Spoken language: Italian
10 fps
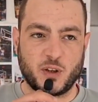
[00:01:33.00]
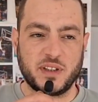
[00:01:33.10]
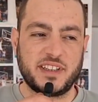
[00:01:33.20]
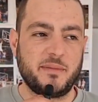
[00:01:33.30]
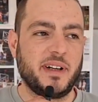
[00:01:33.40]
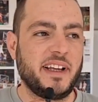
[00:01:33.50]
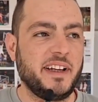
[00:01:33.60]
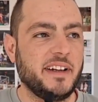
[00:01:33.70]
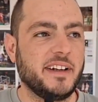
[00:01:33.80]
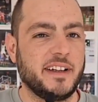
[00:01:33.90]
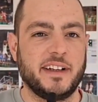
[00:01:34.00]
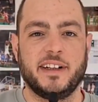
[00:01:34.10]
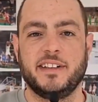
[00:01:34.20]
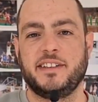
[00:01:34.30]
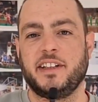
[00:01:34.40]
questi
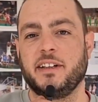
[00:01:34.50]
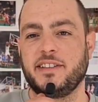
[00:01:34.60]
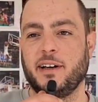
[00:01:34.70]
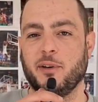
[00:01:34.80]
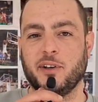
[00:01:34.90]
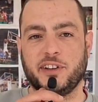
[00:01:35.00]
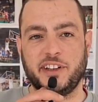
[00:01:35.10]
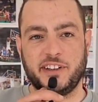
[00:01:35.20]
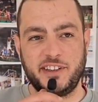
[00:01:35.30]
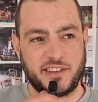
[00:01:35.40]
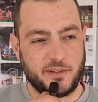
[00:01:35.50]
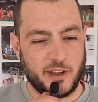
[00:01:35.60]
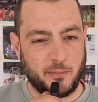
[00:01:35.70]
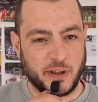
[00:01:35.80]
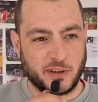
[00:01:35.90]
play-in, sì, siamo contentissimi
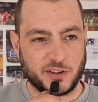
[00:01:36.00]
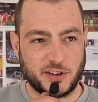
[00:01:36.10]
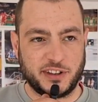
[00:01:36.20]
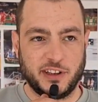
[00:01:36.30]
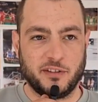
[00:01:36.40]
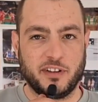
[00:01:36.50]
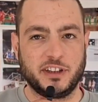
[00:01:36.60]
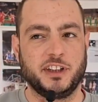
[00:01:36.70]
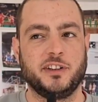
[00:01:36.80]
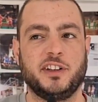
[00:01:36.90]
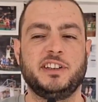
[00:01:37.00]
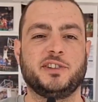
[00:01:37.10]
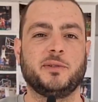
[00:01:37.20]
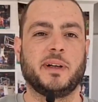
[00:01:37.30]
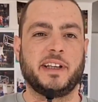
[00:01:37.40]
del percorso che stiamo facendo.
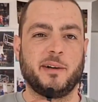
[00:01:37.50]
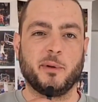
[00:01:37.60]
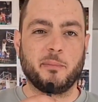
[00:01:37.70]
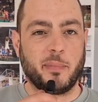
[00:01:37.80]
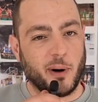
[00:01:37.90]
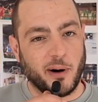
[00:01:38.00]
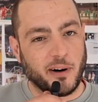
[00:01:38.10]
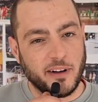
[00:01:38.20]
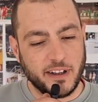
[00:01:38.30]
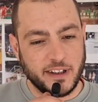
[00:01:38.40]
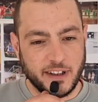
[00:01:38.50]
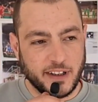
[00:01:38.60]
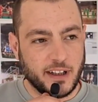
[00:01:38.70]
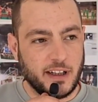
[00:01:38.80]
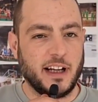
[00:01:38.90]
Adesso paghiamo un po'
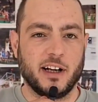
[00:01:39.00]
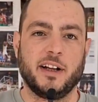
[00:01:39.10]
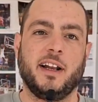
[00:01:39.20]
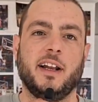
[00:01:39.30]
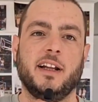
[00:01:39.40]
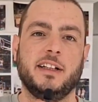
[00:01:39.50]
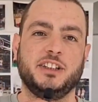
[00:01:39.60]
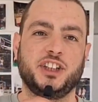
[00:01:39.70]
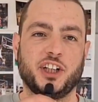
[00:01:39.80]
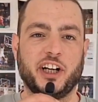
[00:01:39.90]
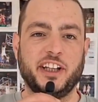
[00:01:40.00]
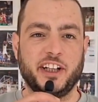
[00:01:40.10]
le, le, il girone